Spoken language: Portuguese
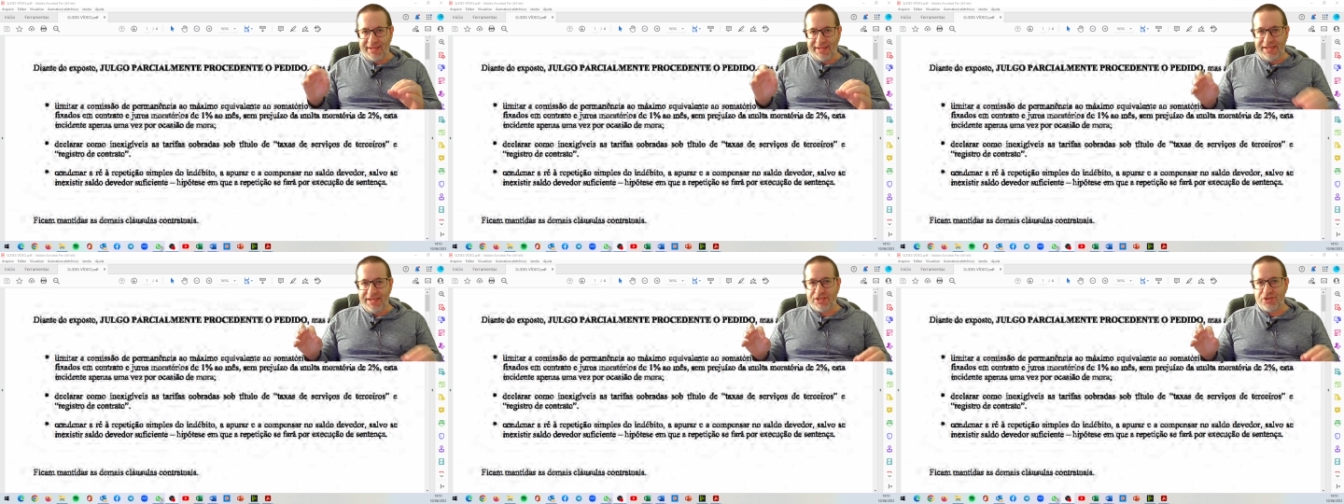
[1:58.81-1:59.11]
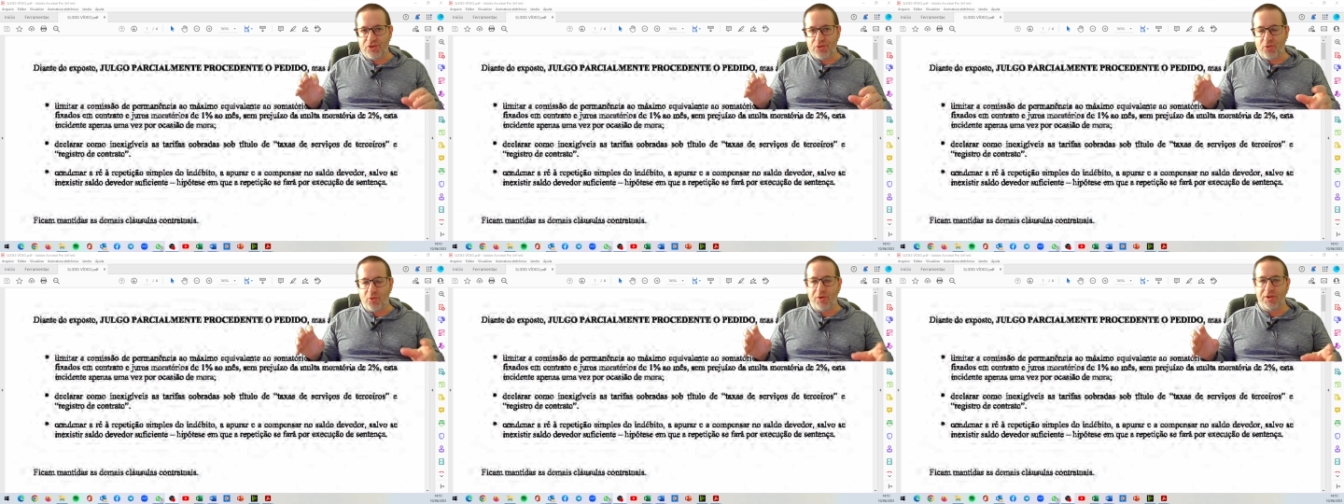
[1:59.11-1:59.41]

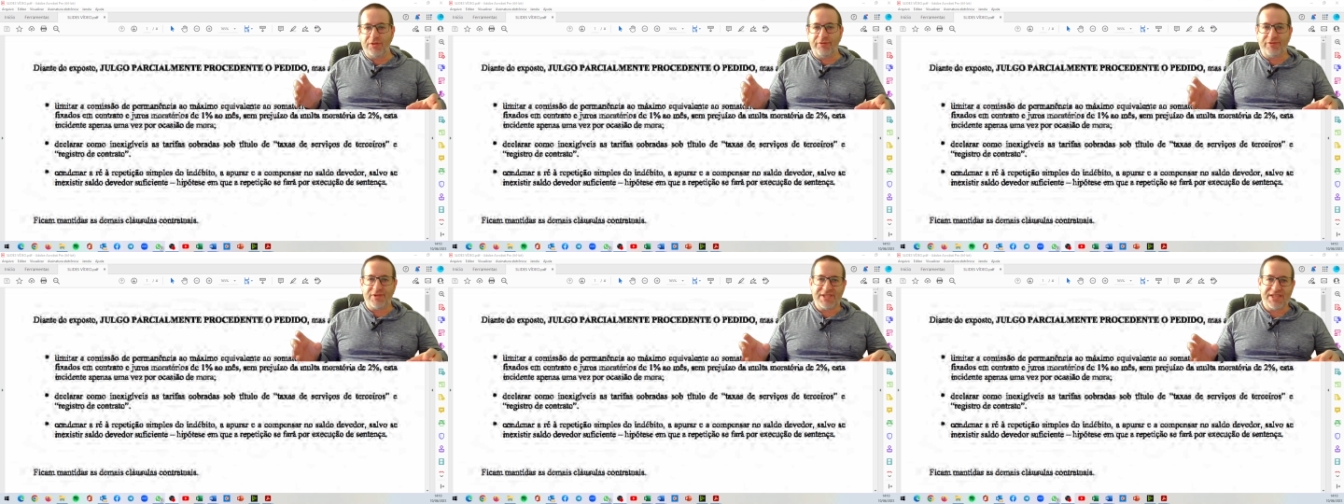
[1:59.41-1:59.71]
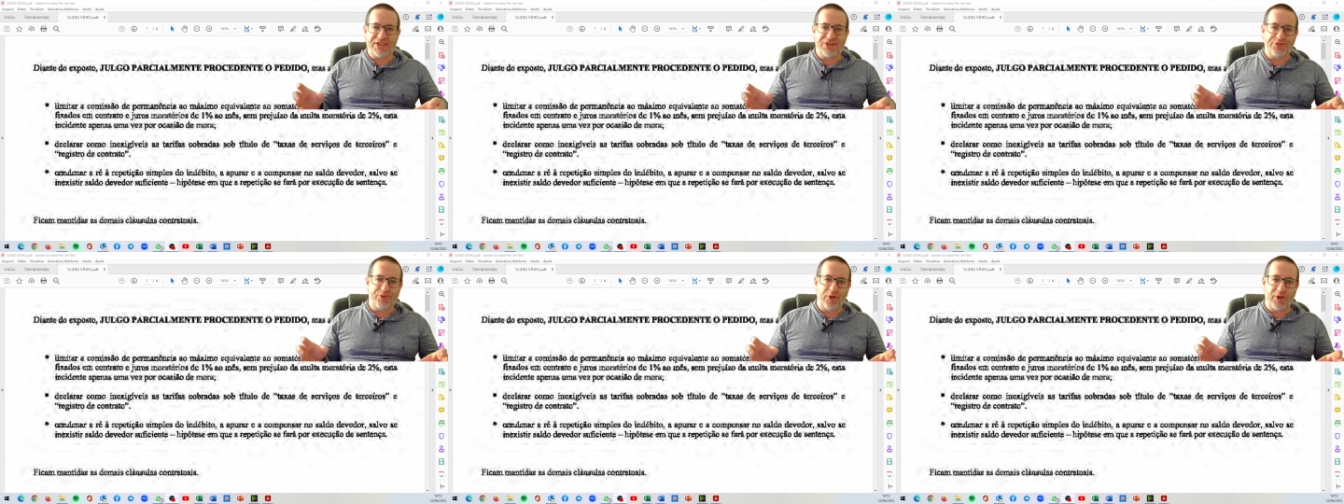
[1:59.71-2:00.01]
isso quando
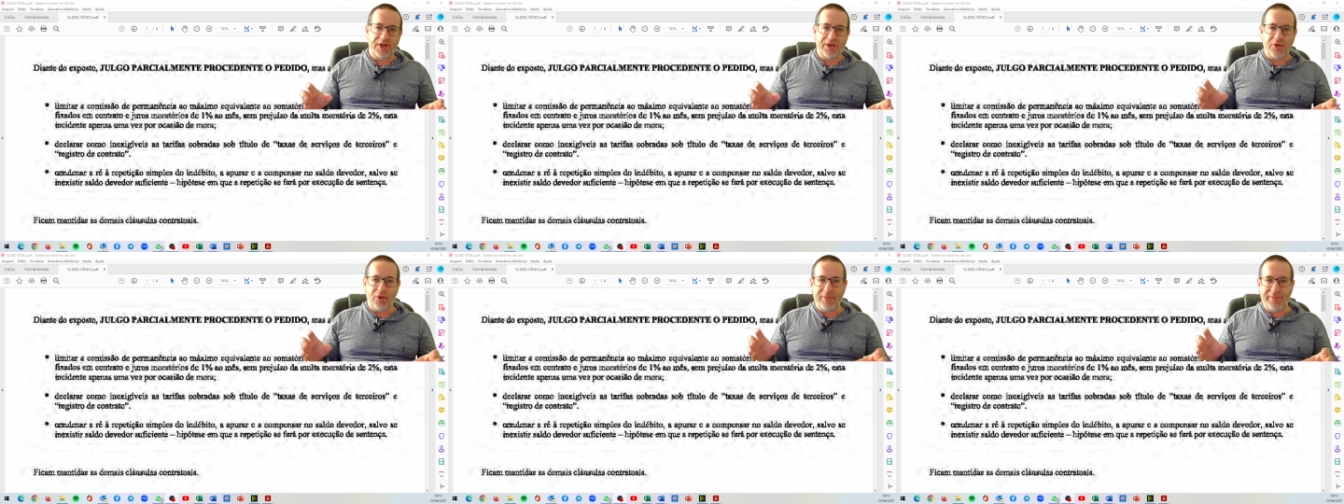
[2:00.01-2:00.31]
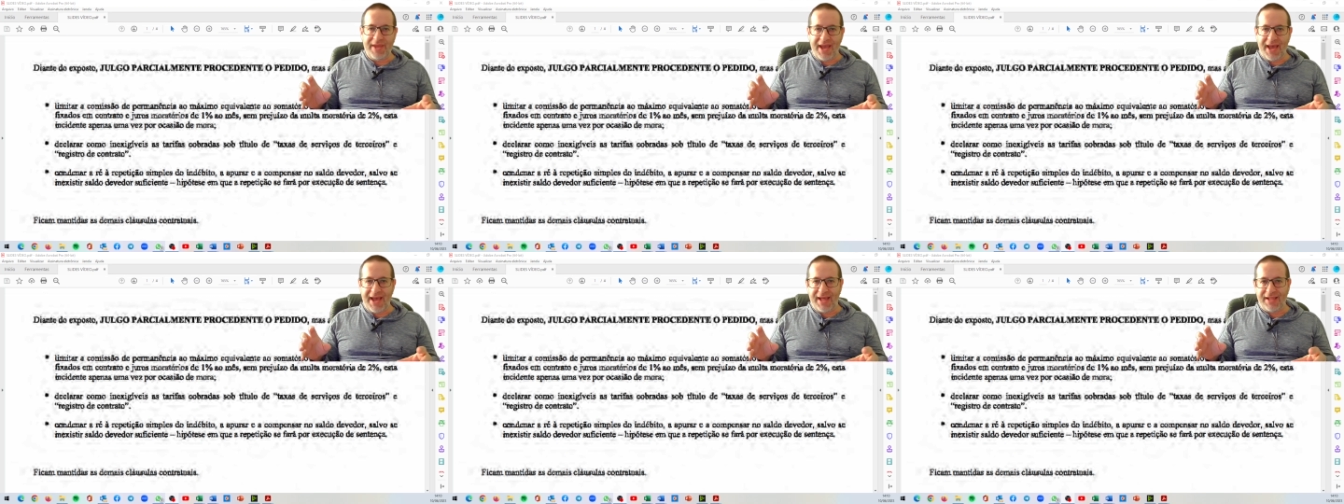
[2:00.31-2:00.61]
vocês forem
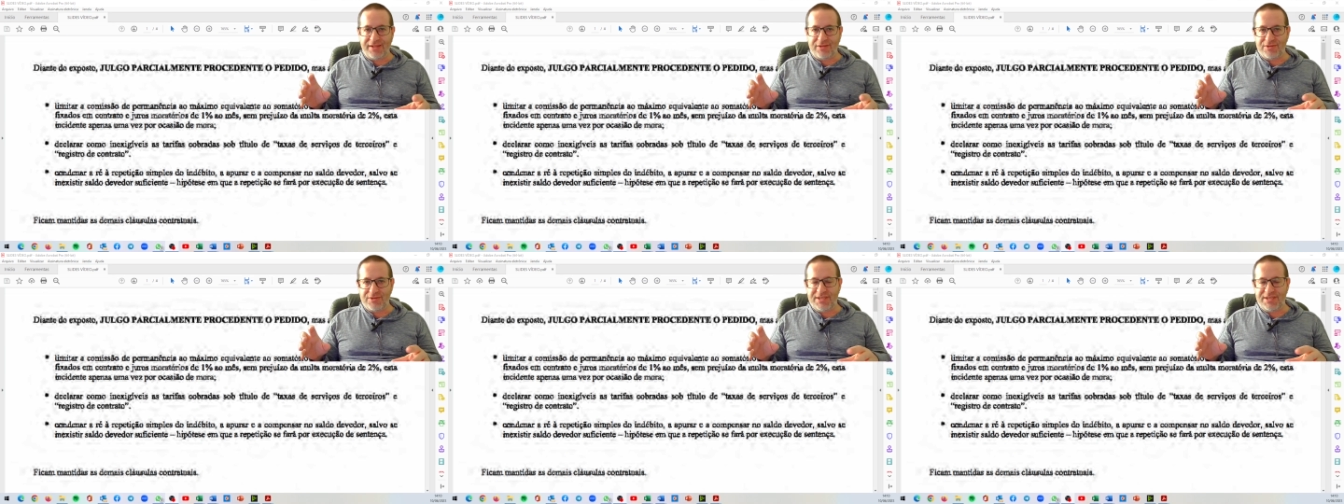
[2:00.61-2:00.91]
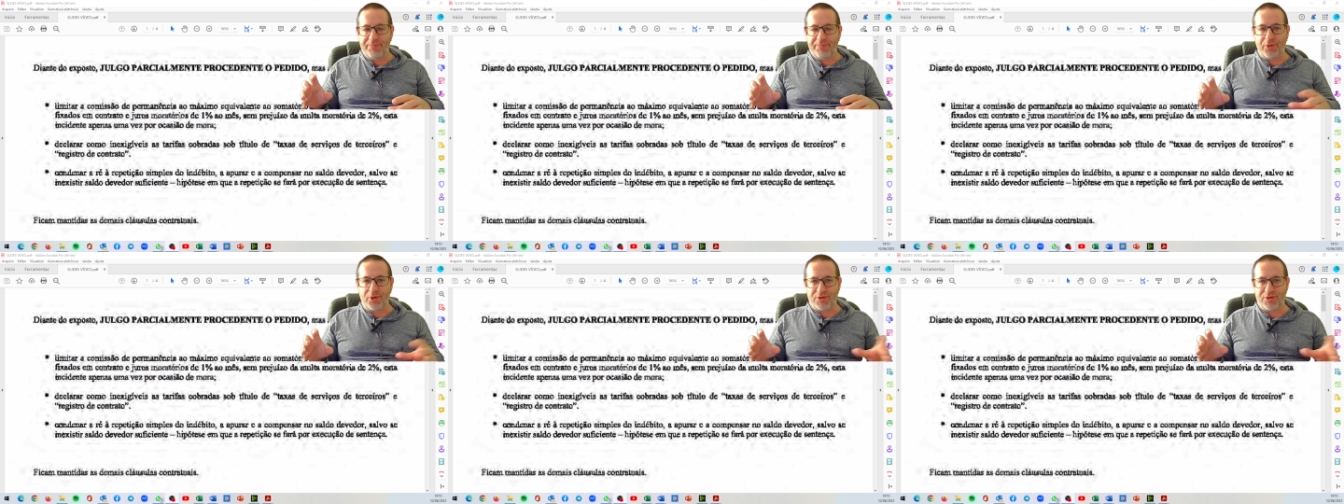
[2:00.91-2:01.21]
nomeados
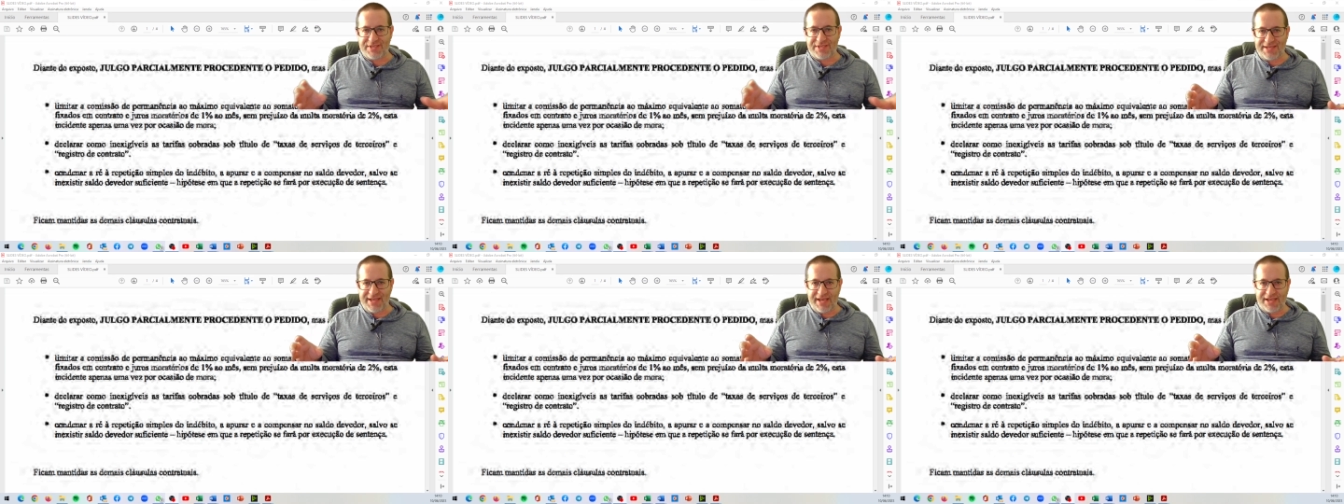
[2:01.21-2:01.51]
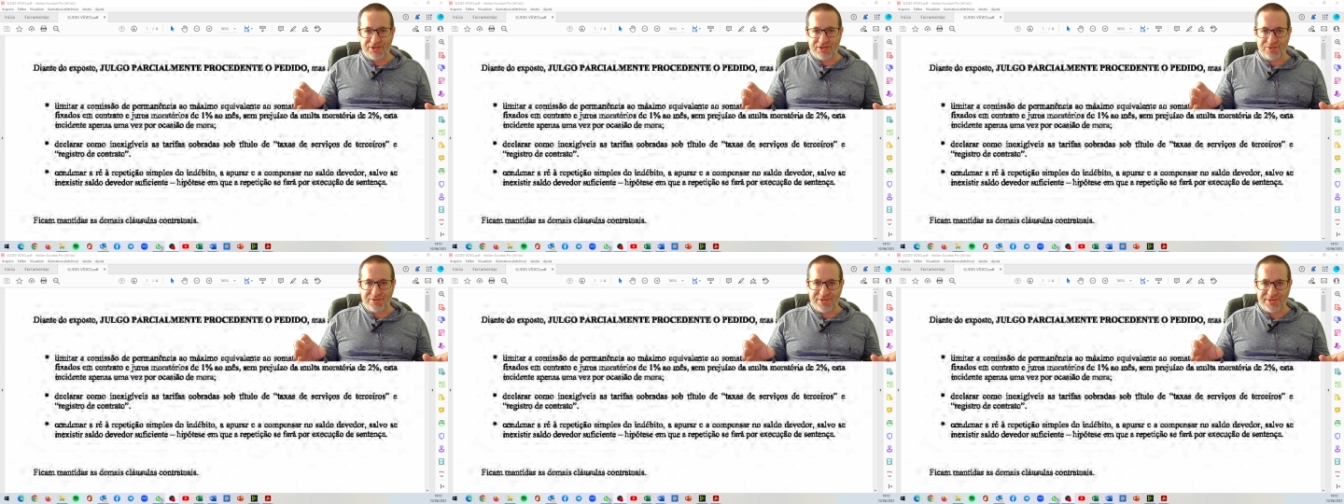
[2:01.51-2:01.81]
em
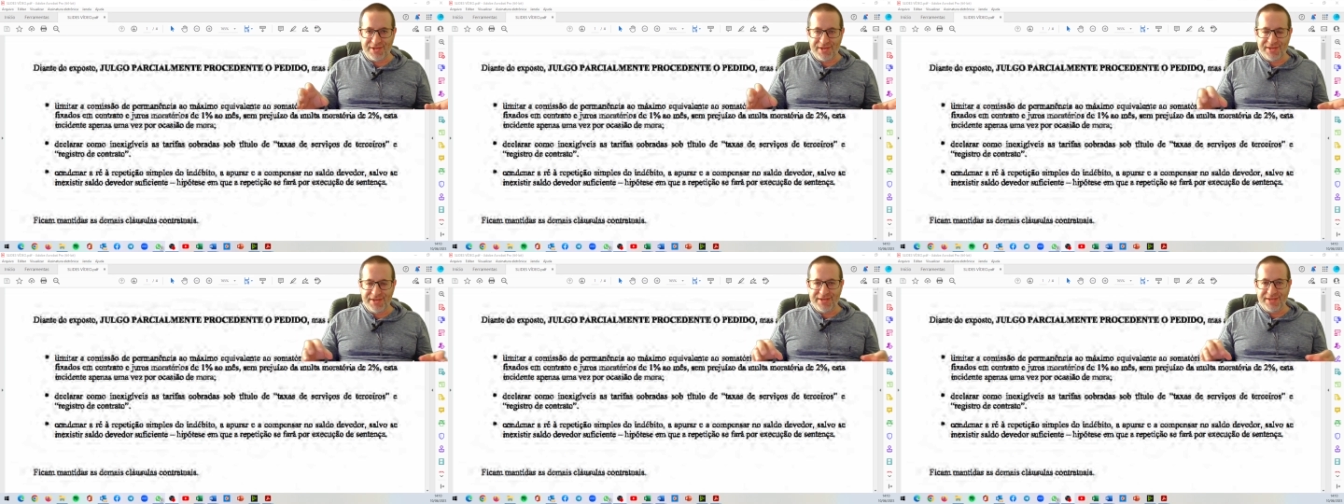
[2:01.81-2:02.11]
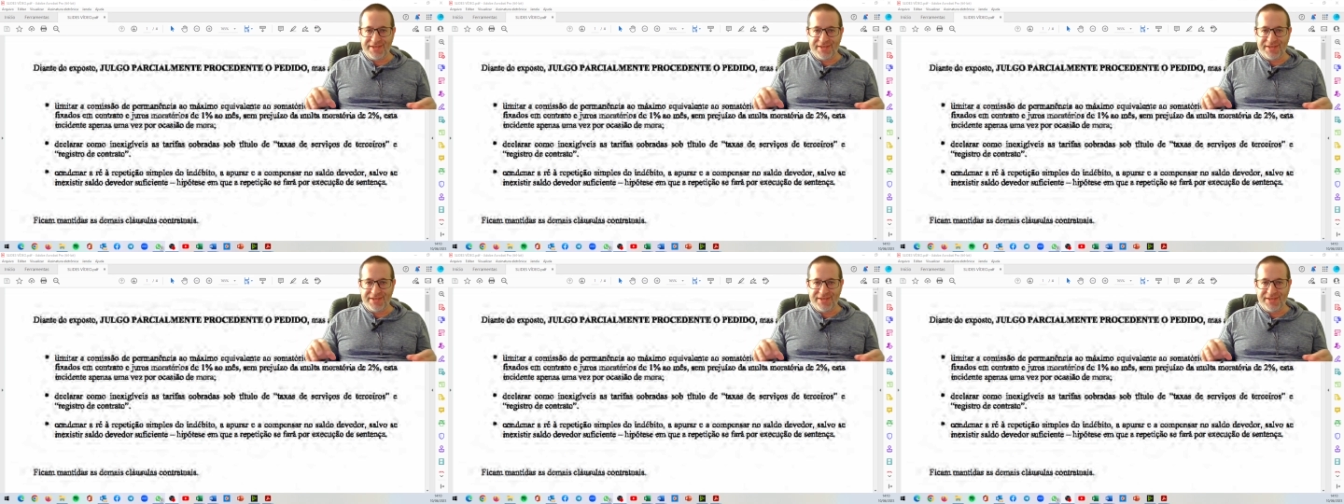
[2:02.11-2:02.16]
processos